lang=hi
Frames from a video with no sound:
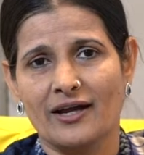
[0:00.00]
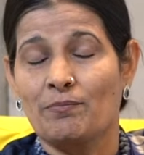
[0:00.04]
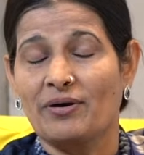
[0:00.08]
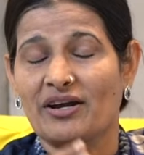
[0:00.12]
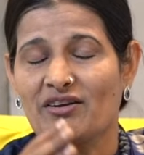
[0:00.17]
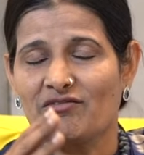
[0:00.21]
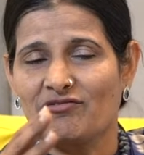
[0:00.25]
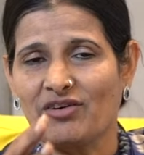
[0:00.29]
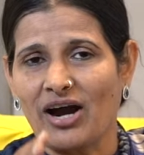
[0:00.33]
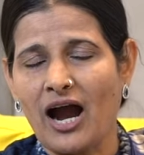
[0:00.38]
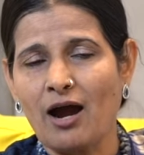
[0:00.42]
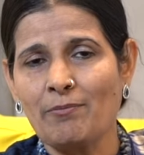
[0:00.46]

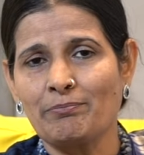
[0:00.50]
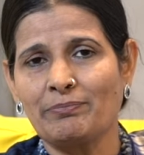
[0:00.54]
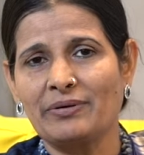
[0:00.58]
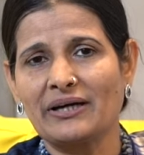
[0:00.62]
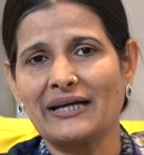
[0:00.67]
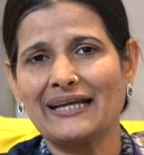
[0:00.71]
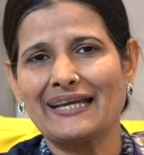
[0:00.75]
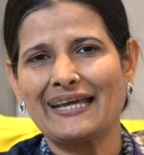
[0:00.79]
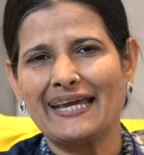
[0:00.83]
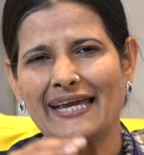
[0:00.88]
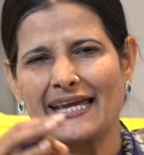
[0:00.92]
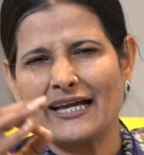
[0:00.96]
पर वहाँ
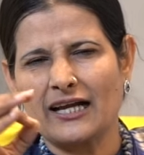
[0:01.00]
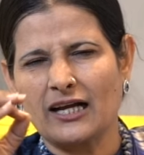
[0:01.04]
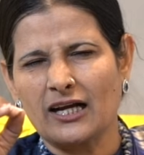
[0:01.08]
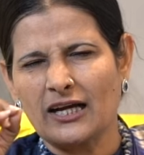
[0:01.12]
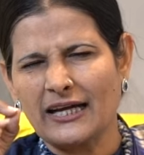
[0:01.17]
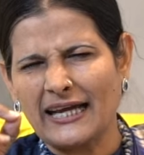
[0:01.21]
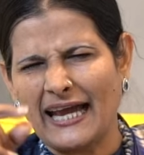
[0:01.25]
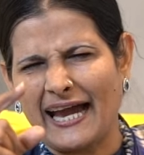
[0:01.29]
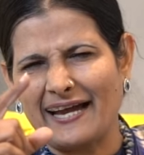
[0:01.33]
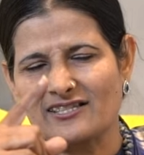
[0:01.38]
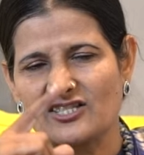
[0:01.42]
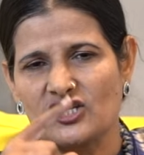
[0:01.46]
पर एक
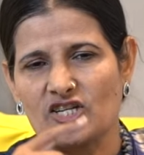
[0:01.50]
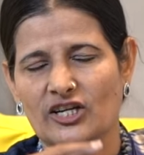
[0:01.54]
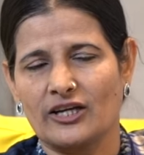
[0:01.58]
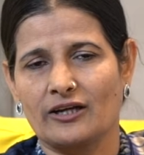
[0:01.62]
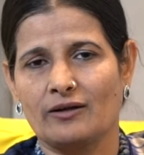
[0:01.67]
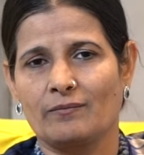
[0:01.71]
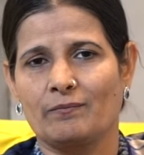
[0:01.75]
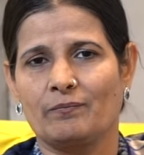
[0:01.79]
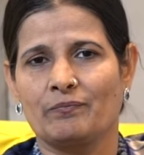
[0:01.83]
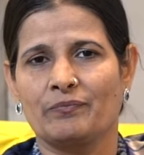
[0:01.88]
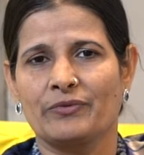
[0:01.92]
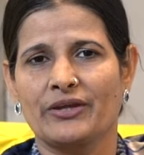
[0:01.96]
कैच
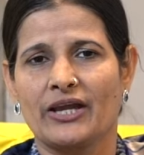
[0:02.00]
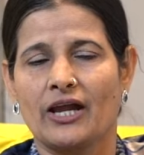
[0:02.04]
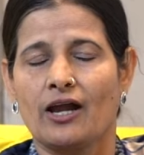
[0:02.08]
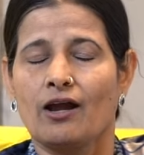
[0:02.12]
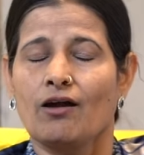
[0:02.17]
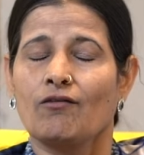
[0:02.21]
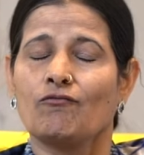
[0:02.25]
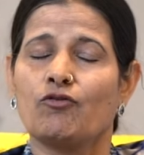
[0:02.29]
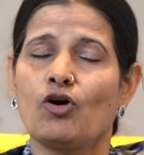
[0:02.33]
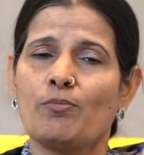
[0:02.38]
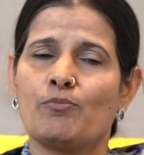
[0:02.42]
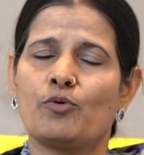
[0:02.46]
है
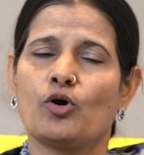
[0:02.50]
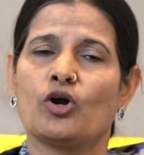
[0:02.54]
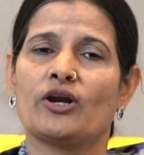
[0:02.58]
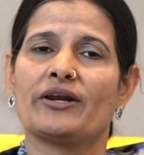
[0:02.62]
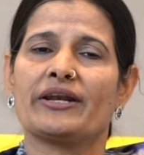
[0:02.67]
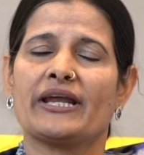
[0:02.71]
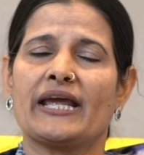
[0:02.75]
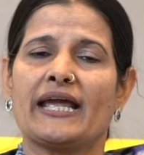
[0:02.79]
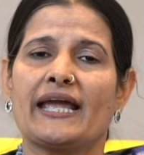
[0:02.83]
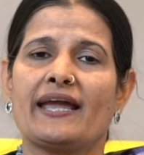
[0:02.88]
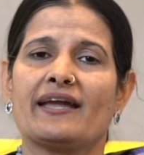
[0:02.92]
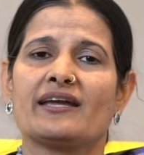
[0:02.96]
वो बोल
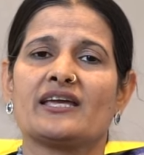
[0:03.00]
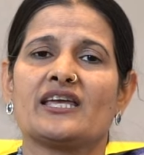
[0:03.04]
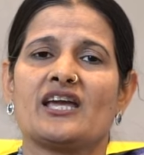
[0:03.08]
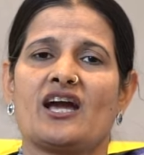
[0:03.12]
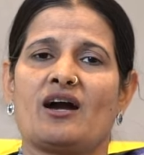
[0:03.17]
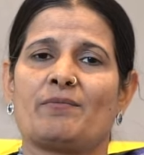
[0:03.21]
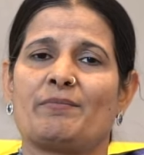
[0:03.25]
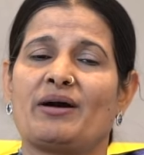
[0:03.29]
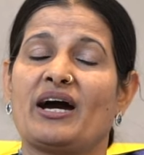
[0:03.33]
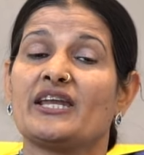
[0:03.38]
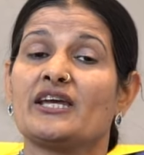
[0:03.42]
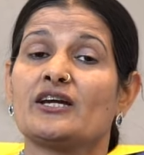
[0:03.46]
रहे हैं कि
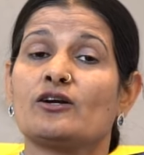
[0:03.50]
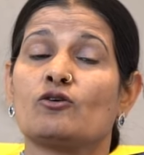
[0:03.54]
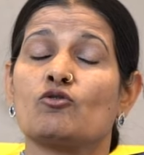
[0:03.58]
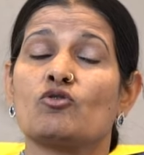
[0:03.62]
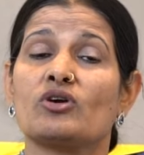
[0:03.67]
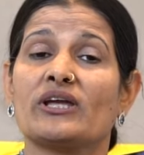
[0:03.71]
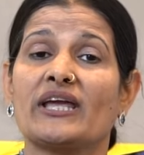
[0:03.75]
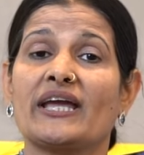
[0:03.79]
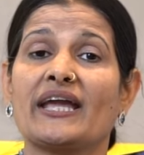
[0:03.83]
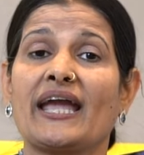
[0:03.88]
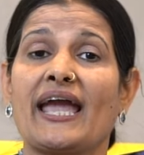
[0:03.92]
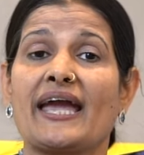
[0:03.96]
हमारी
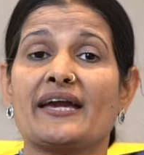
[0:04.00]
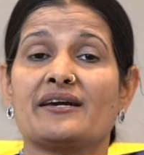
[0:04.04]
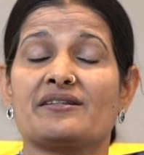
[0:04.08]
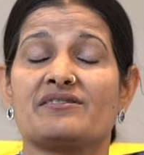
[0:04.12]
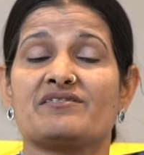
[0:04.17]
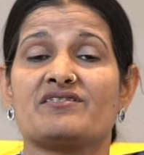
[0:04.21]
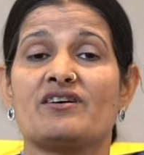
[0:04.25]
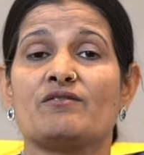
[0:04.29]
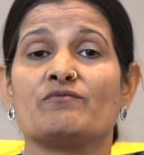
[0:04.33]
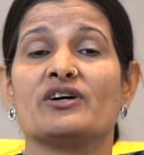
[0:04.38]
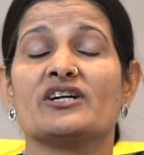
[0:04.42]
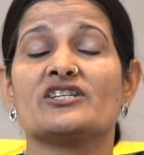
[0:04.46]
कुकिंग
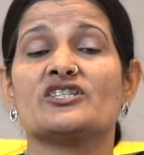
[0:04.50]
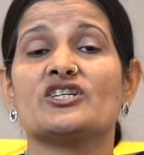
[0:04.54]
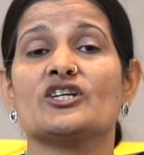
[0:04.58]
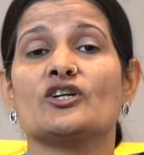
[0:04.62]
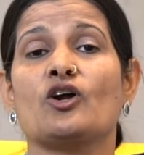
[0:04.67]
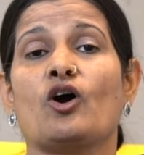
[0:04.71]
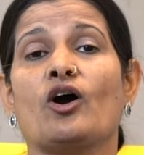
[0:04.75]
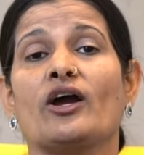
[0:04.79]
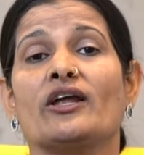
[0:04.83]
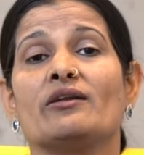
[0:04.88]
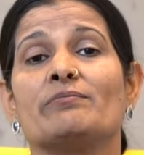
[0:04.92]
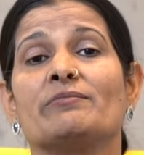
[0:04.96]
एक्स्ट्रा
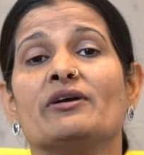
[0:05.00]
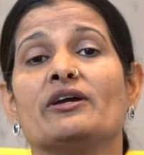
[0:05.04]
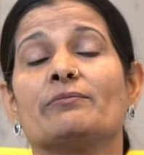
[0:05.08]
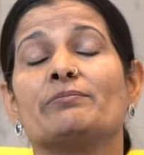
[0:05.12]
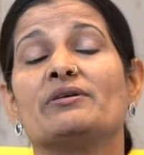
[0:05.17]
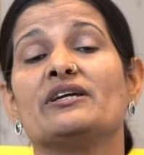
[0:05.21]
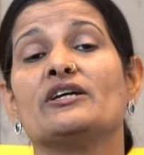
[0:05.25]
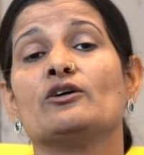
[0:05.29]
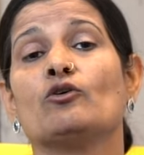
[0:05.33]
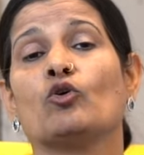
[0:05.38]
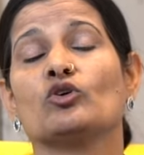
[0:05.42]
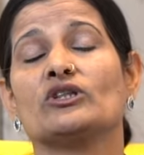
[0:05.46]
वर्जिन ऑयल में
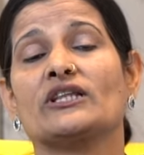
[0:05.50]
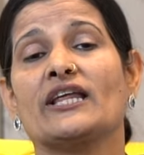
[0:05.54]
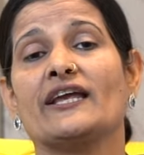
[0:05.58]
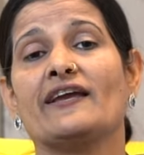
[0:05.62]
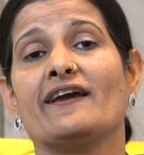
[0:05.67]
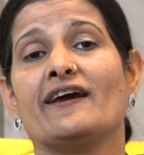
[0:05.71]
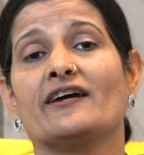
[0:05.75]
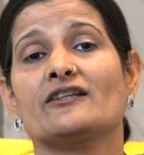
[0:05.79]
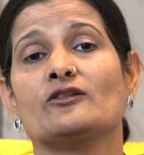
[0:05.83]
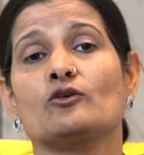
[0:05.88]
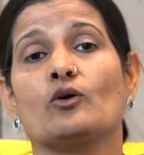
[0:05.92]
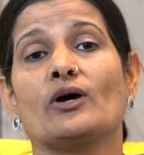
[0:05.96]
भी
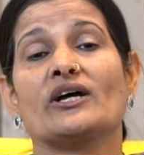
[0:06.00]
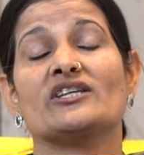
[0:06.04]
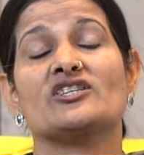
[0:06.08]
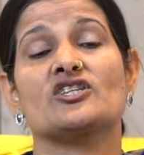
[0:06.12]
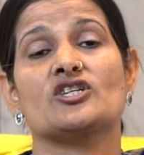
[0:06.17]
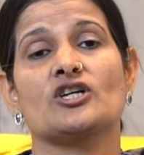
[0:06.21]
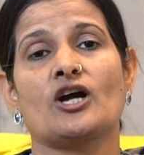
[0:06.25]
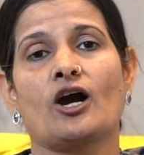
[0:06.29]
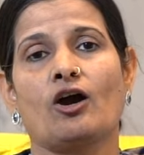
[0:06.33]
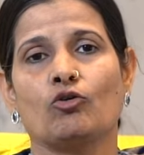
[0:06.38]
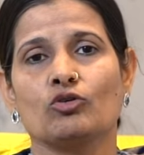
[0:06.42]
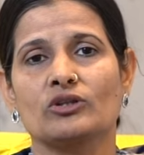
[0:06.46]
होती है तो
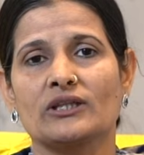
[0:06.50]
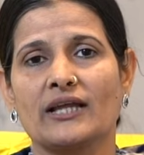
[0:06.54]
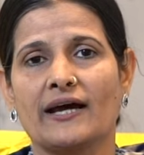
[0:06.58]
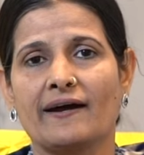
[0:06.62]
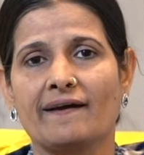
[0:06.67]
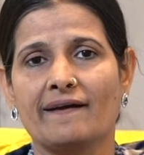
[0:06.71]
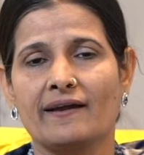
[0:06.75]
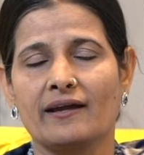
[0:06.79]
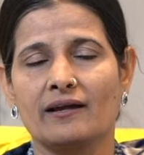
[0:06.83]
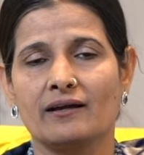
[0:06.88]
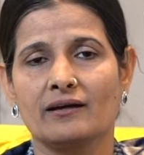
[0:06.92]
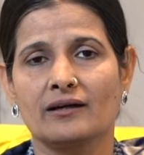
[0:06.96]
अच्छा होता
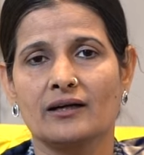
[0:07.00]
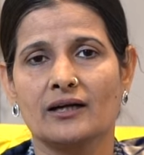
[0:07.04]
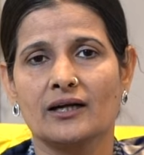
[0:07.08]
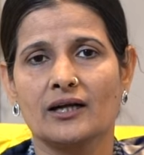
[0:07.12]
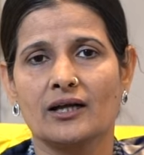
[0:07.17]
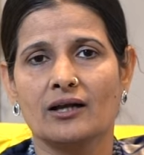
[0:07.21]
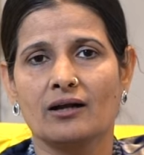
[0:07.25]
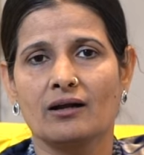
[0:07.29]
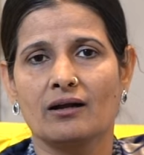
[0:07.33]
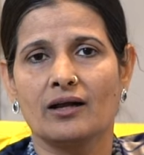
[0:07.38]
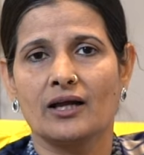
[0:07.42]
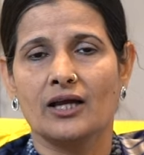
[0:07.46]
है
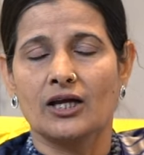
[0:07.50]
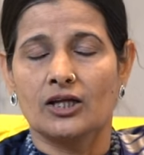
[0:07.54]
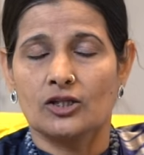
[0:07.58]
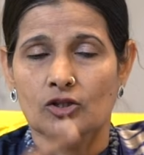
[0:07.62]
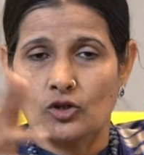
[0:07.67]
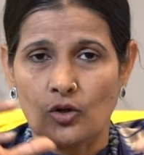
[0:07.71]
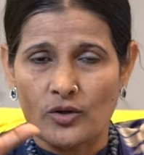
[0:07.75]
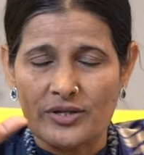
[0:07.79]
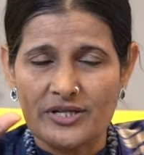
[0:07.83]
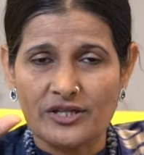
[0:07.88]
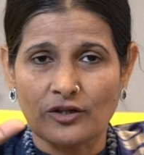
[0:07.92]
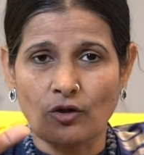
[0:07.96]

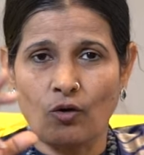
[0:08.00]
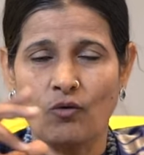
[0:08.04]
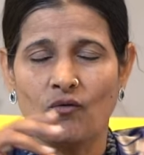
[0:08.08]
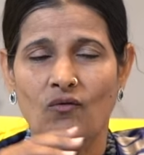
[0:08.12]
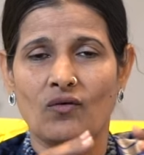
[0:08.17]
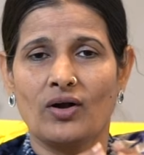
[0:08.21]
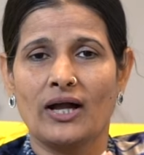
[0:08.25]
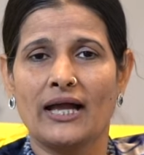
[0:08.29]
दोस्तों